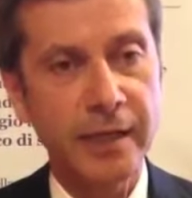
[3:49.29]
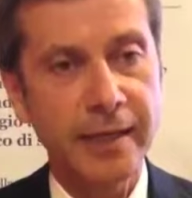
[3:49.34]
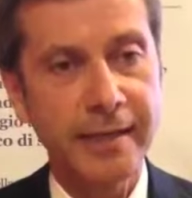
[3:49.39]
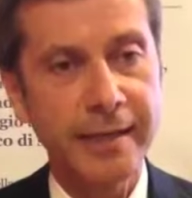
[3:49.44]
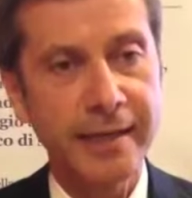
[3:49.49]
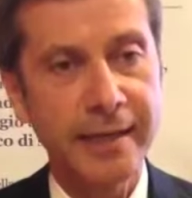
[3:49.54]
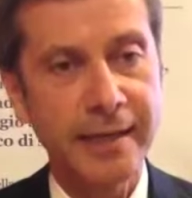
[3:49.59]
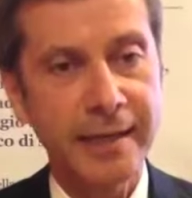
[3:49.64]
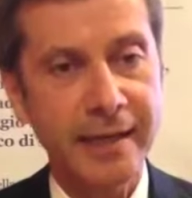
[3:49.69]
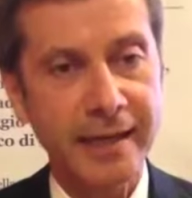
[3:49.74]

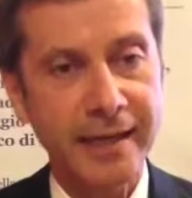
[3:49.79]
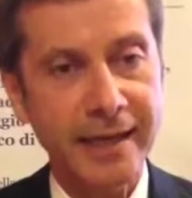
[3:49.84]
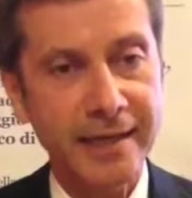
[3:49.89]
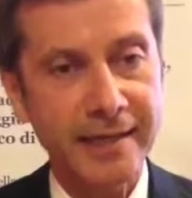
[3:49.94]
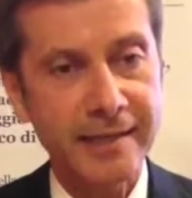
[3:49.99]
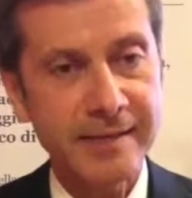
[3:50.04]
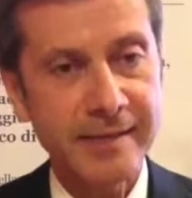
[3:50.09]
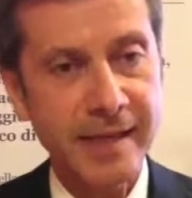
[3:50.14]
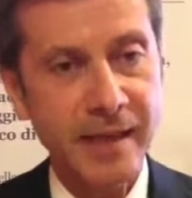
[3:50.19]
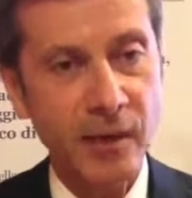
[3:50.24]
nel
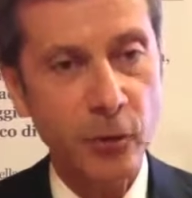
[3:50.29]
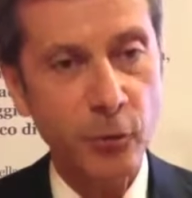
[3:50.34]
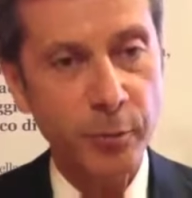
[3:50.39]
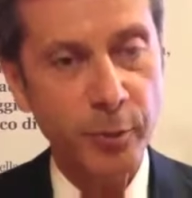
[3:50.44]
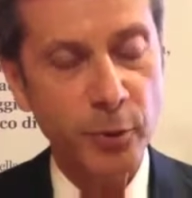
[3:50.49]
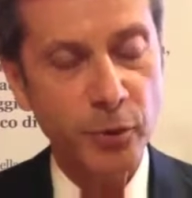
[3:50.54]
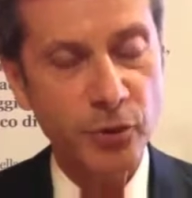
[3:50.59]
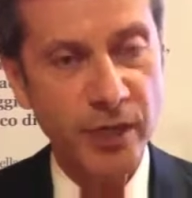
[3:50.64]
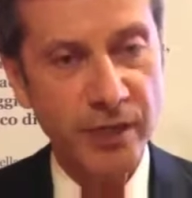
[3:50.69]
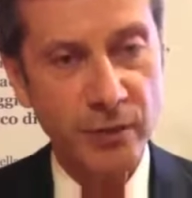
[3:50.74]
realizzare un
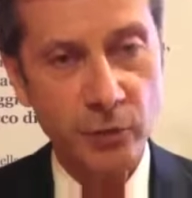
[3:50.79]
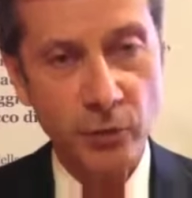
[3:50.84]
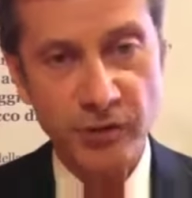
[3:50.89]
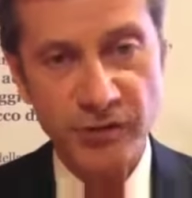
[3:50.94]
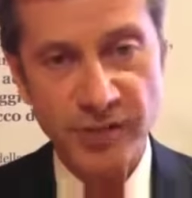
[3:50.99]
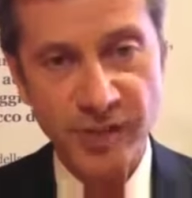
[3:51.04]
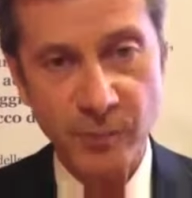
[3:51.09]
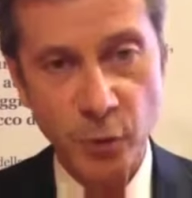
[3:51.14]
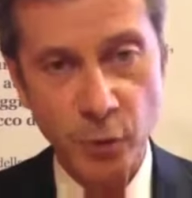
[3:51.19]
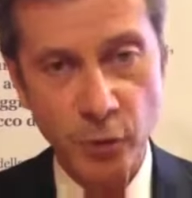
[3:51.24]
progetto che
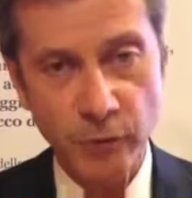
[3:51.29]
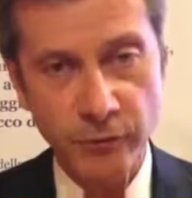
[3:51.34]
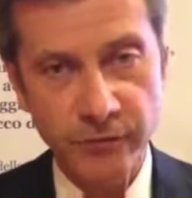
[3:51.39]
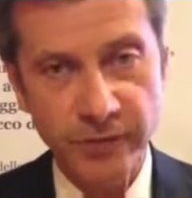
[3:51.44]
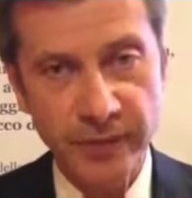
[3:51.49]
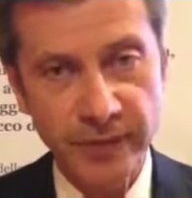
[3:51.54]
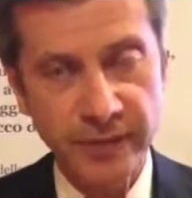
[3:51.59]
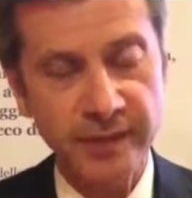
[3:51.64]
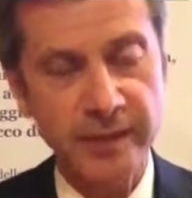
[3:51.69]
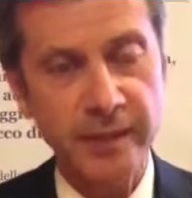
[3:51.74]
siamo
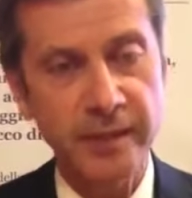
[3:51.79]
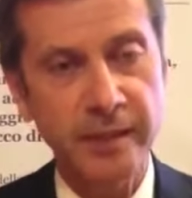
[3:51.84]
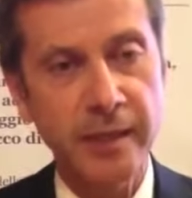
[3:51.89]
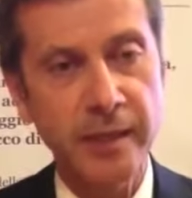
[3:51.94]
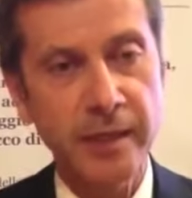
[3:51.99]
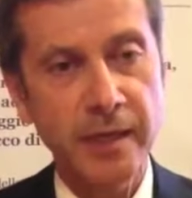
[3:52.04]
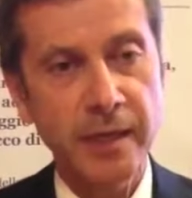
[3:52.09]
convinti